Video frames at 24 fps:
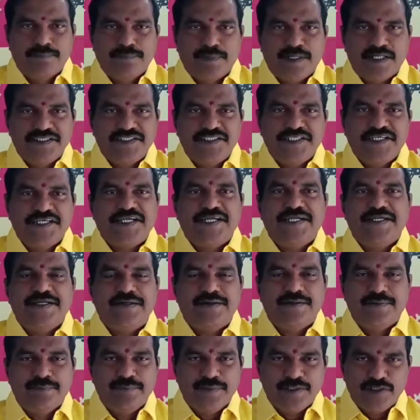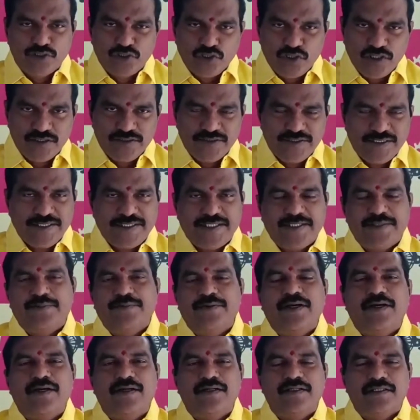పాత్రికేయ మిత్రులందరికీ
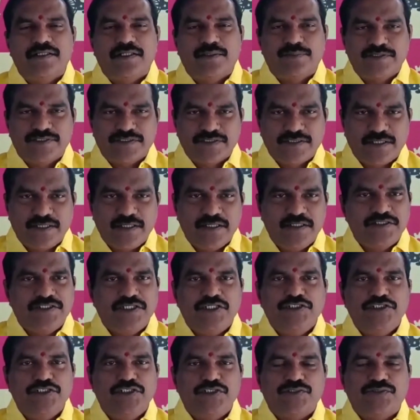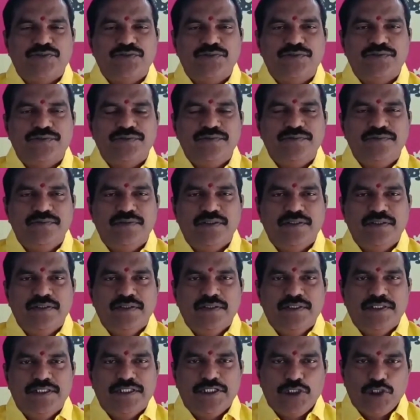కూడా నమస్కారాలు తెలియజేసుకుంటూ
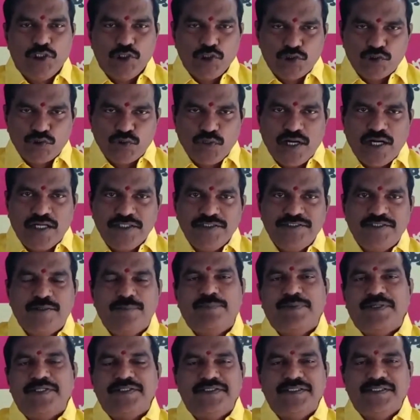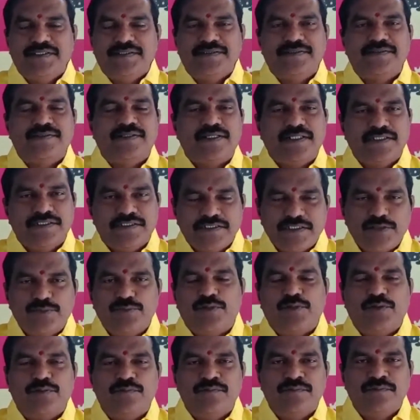ఈరోజు ఆంధ్రప్రదేశ్
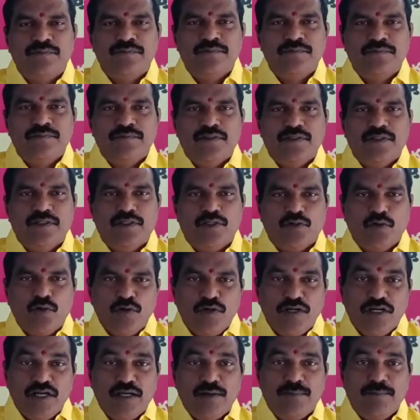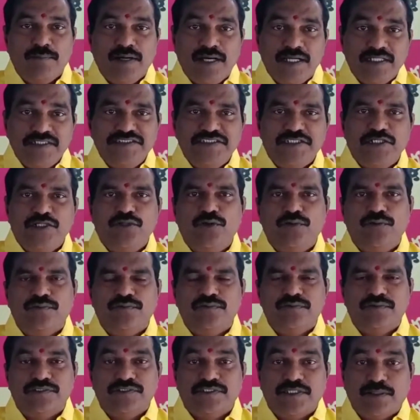రాష్ట్రంలో రోడ్ల మార్జిన్లో
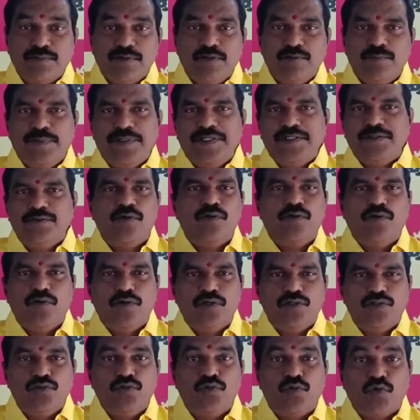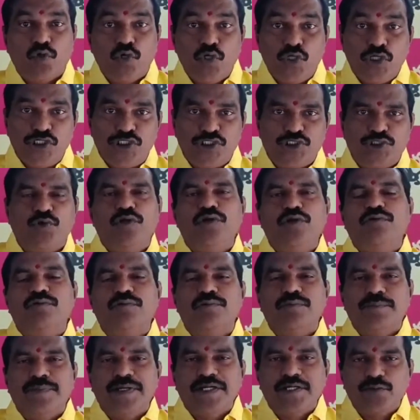సభలు పెట్టుకోకూడదు రోడ్డు షోలు
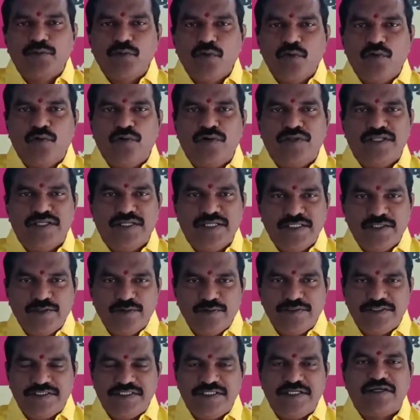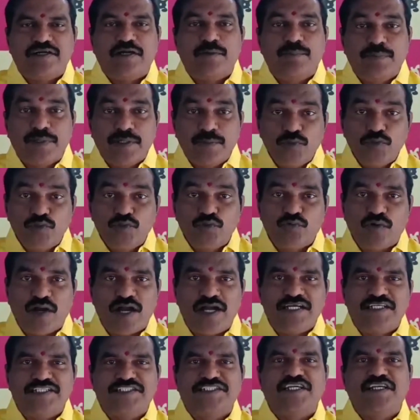పెట్టుకోకూడదని ఏదైతే ఈ యొక్క ప్రభుత్వం
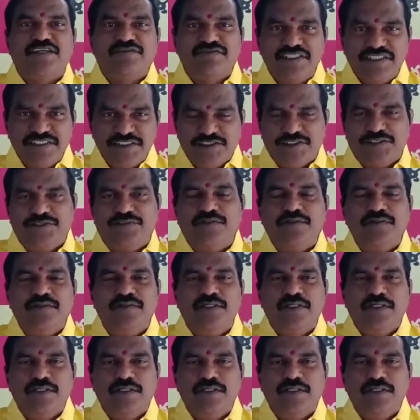ఆంక్షలు విధించిందో